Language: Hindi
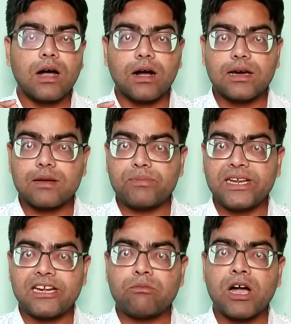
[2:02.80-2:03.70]
अगर
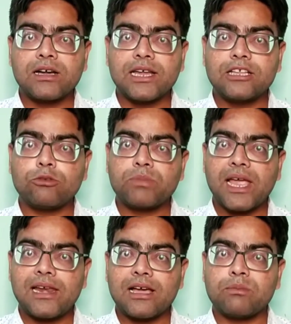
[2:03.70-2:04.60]
अपडेट मांग रहा है तो
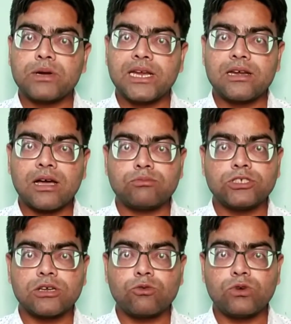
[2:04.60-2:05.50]
पहले अपडेट आप
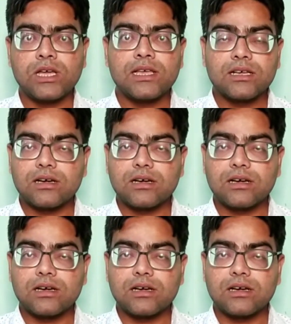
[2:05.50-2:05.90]
ज़रूर